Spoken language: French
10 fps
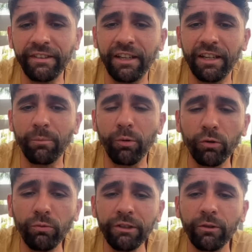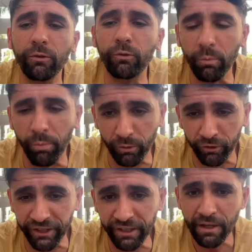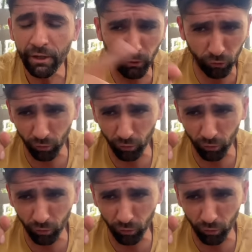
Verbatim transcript: c'est les produits que sont banqués que son